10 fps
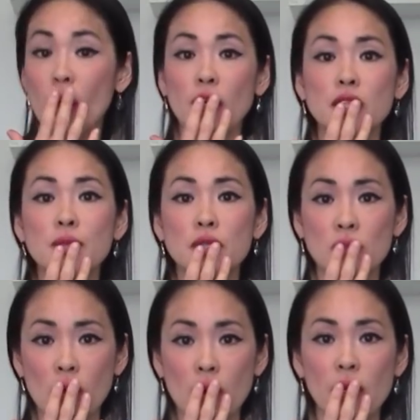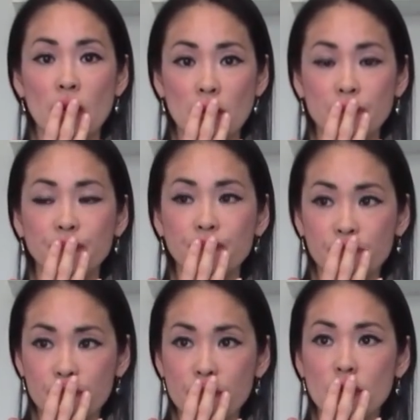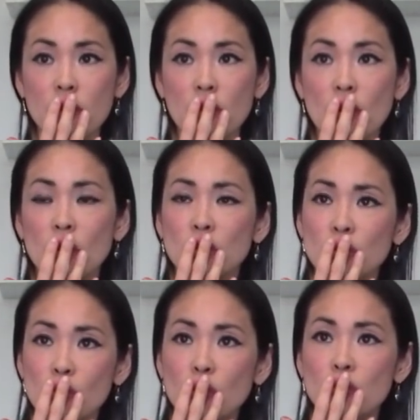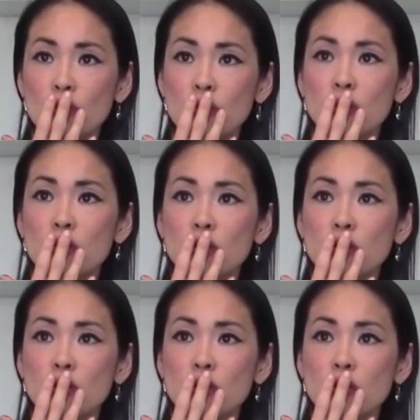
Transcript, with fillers: 蜂蜜の香りが、すごく